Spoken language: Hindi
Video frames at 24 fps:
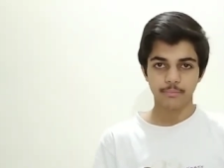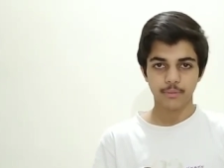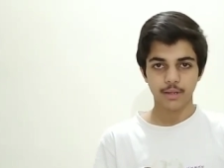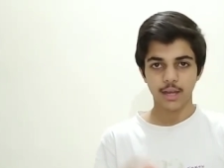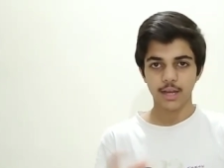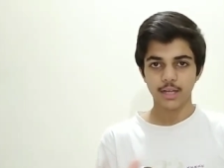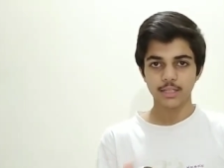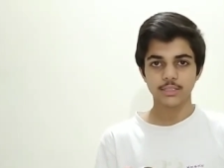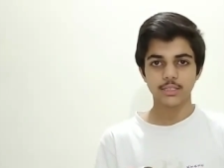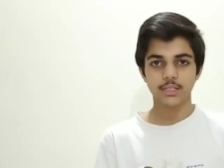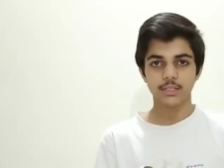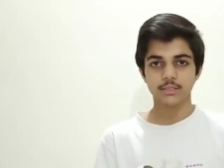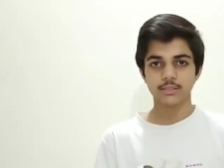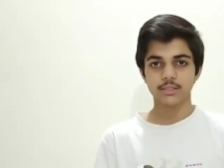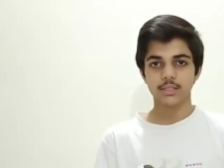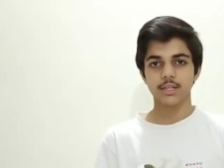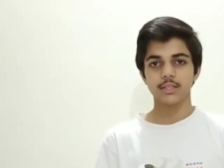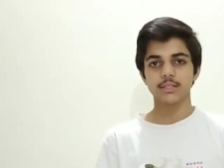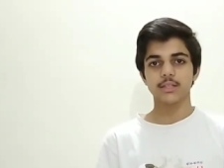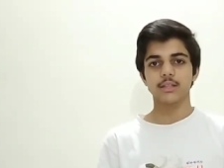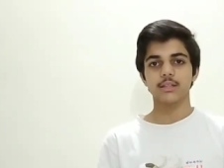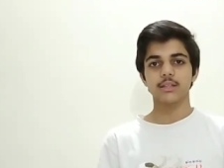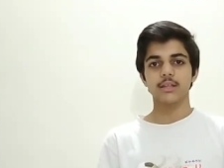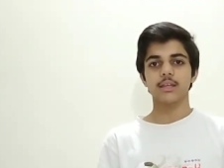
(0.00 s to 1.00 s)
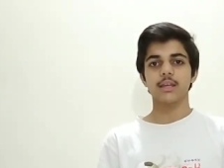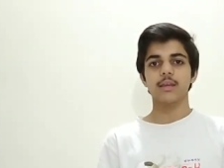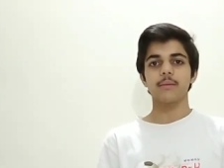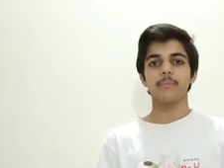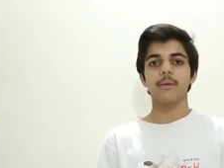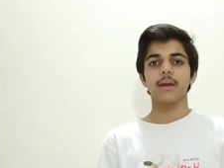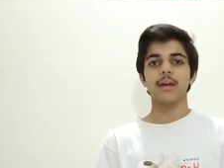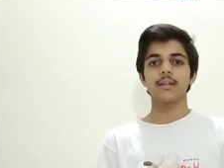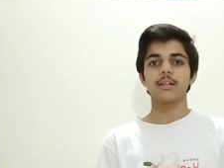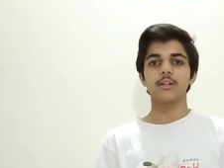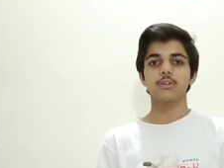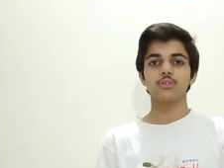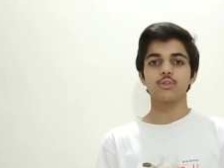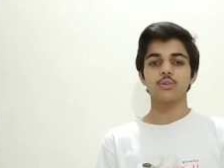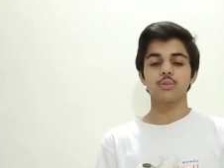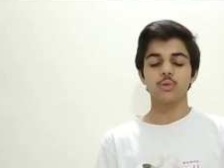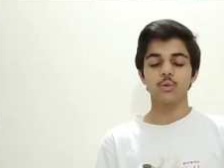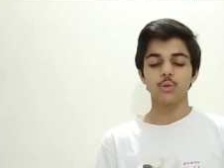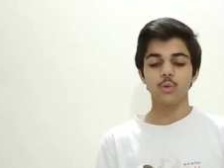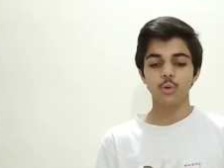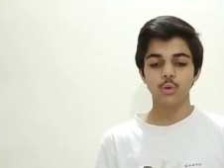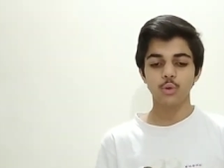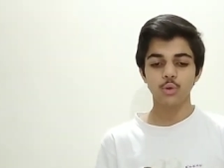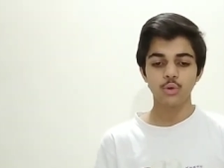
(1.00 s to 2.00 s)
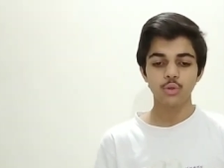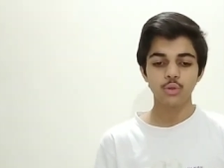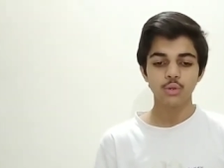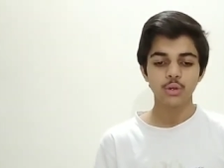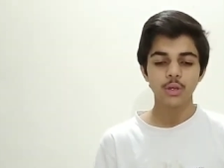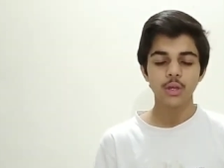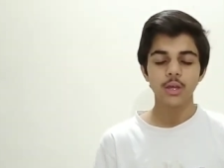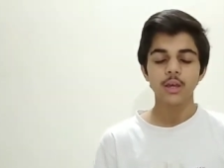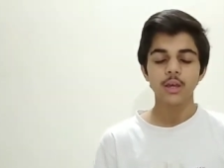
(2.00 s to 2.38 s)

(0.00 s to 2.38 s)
कहा जा चला जाता है कि बैन है तो लोगों